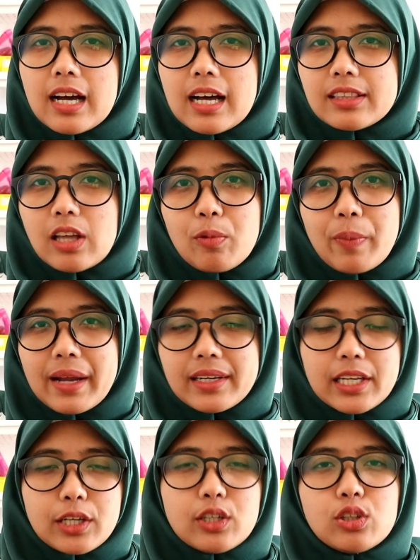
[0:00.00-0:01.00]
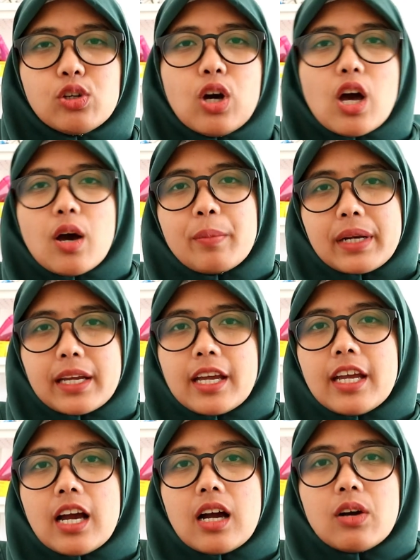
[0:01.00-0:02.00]
nggak tahu panik gitu
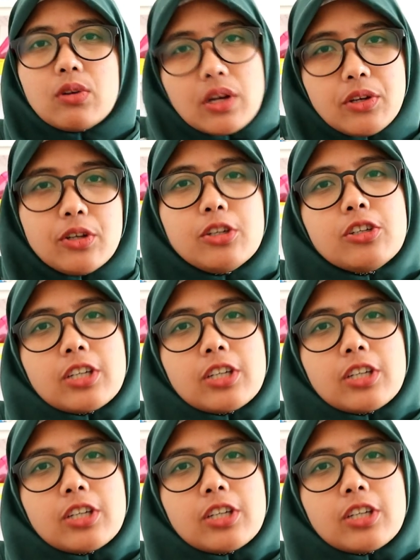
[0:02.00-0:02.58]
mereka yang eh, eh,